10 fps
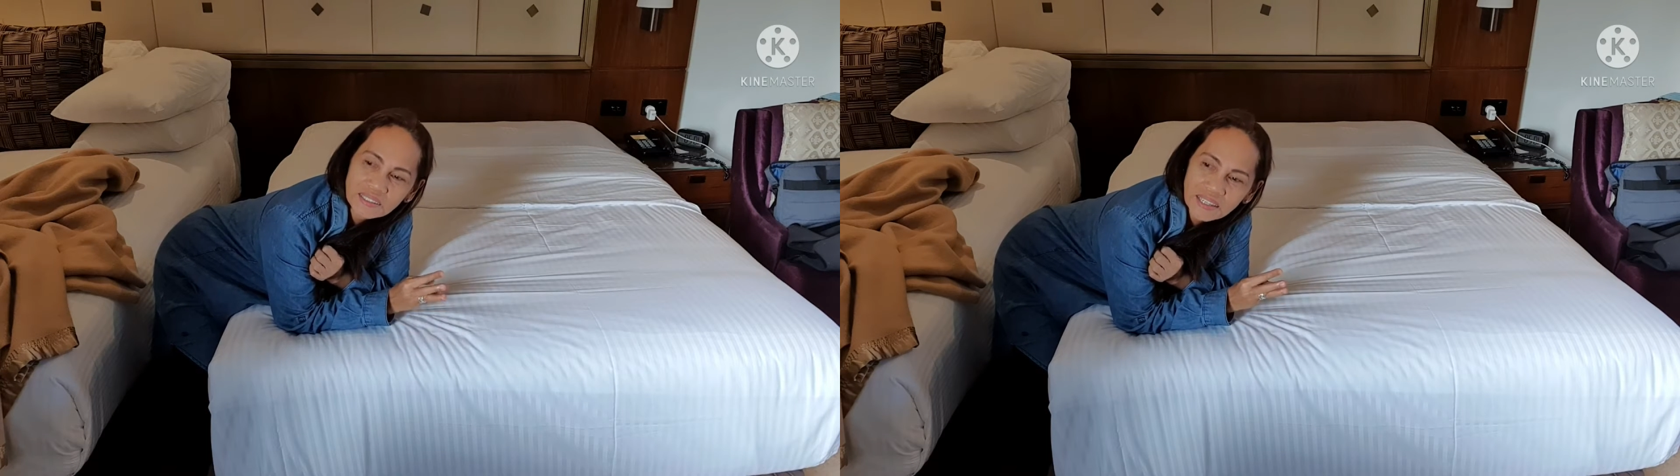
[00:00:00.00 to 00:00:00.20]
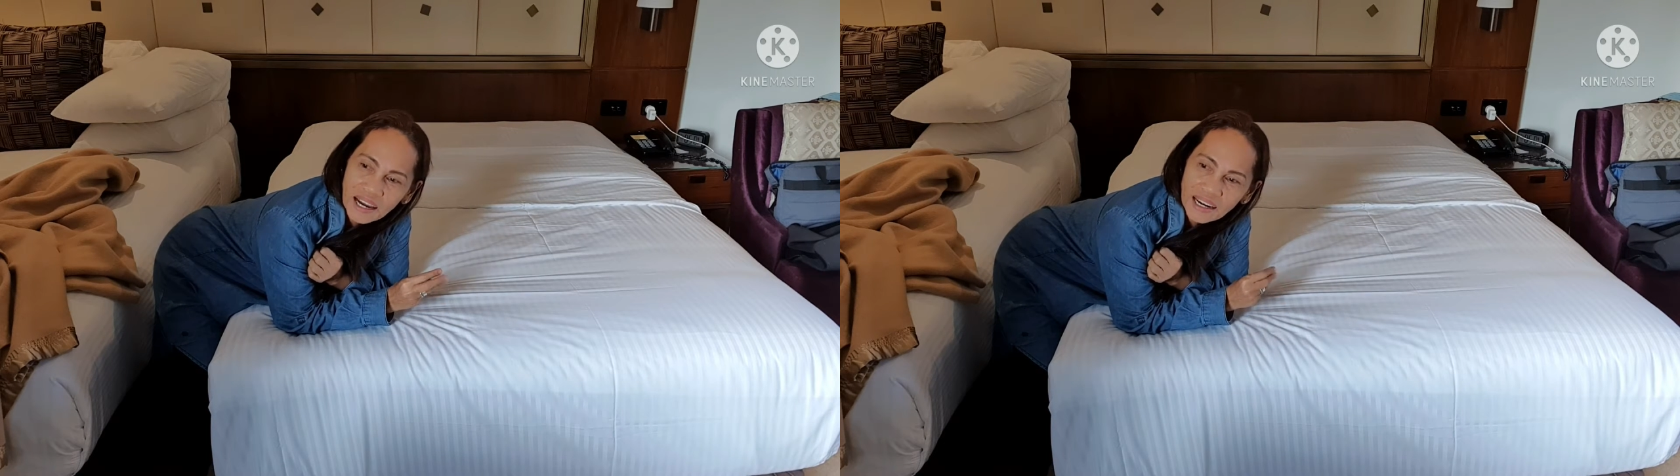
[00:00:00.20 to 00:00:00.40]

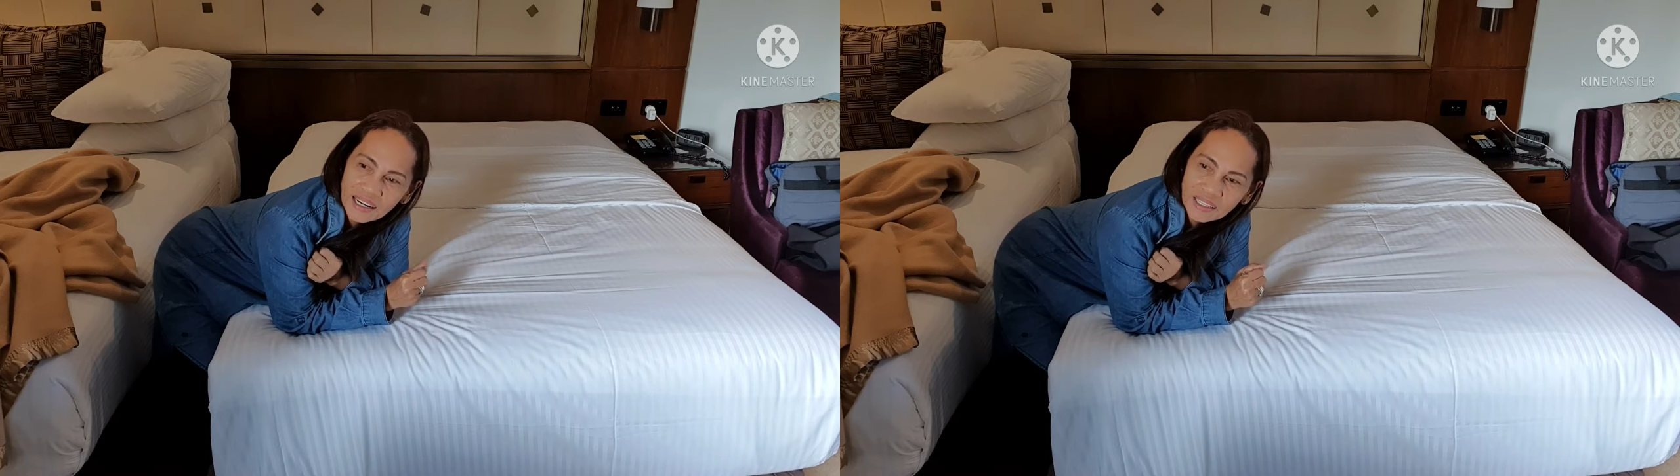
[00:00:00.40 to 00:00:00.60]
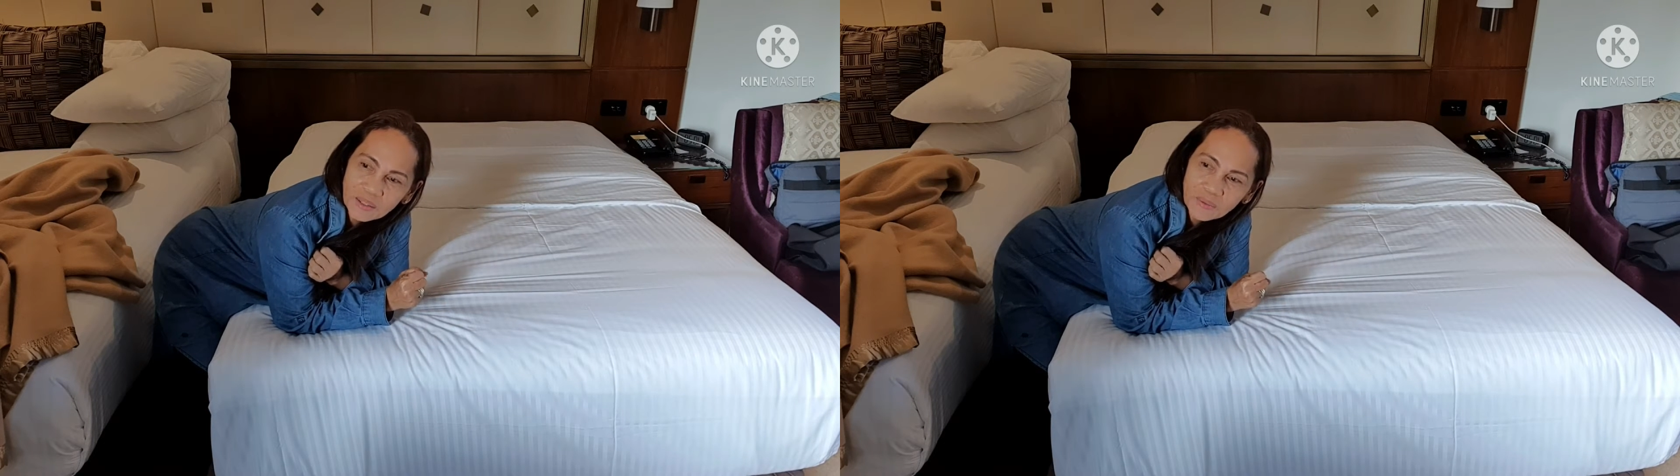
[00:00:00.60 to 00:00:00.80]

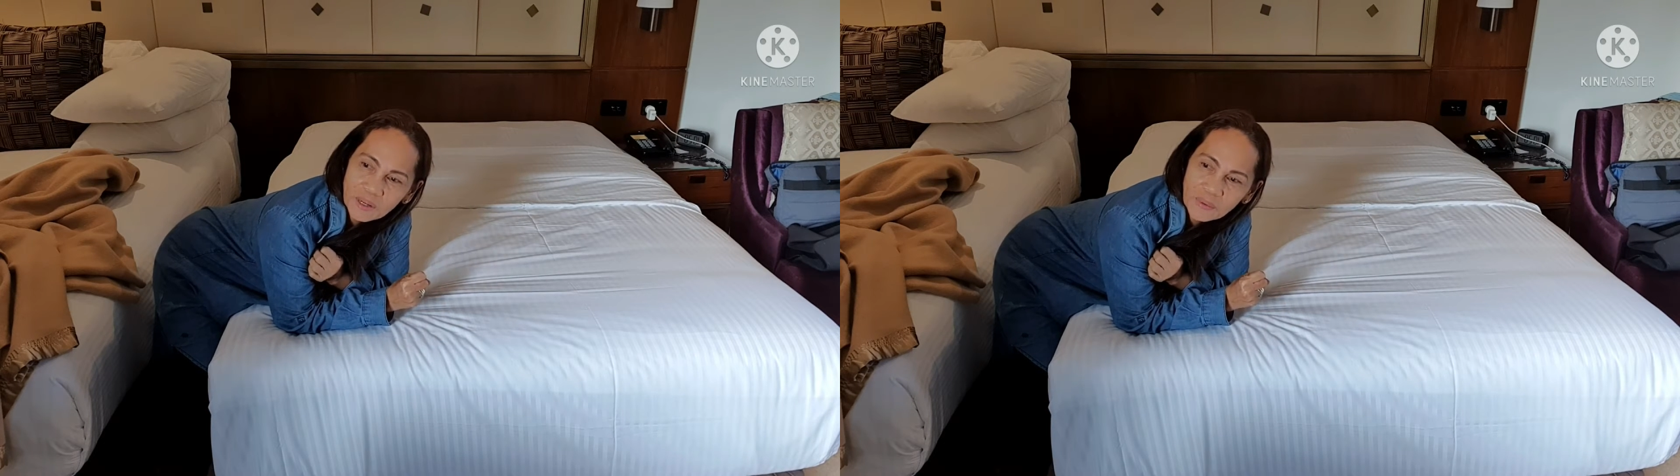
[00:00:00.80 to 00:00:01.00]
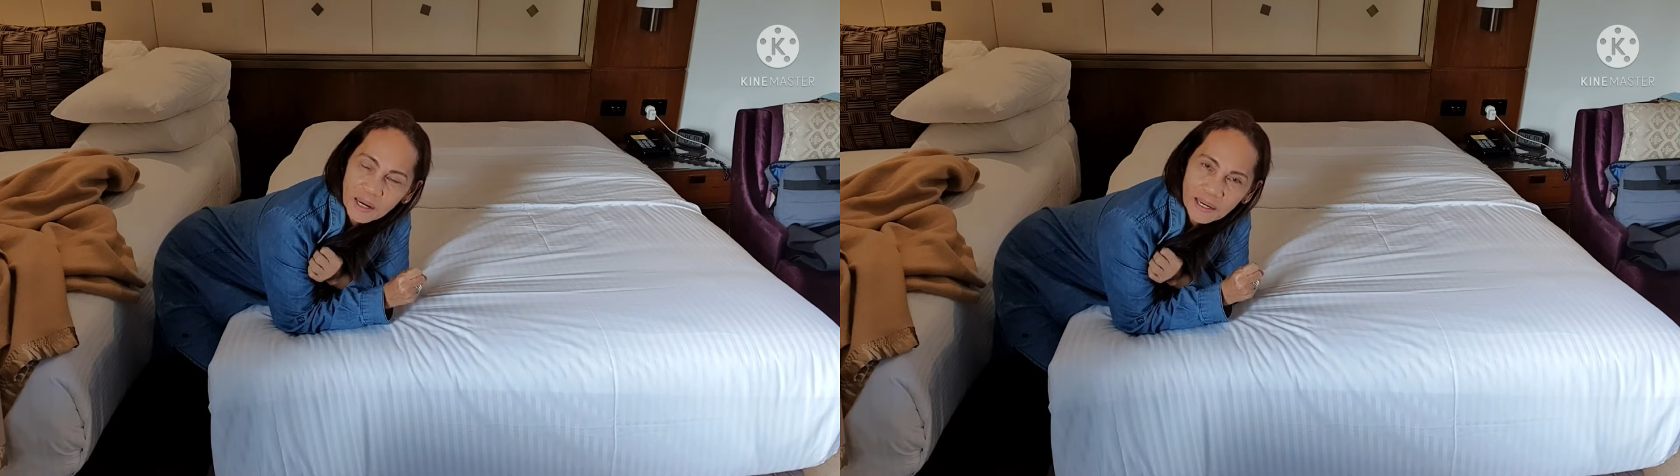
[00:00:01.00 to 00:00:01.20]
Dahil ito
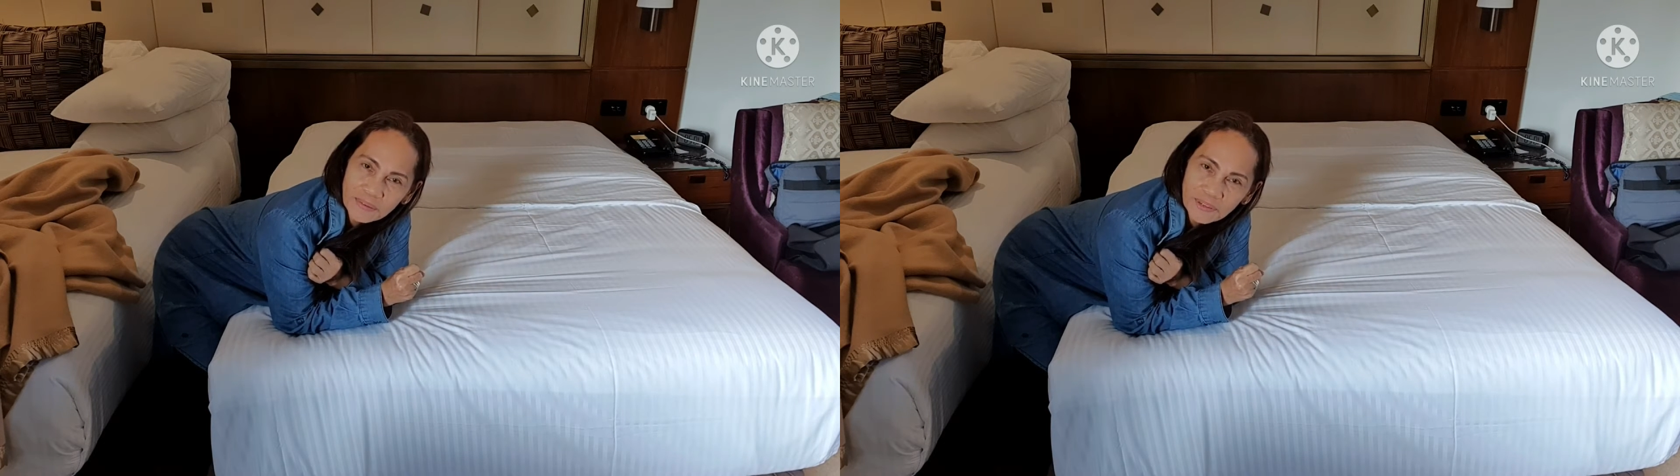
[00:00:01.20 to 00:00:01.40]
daw ay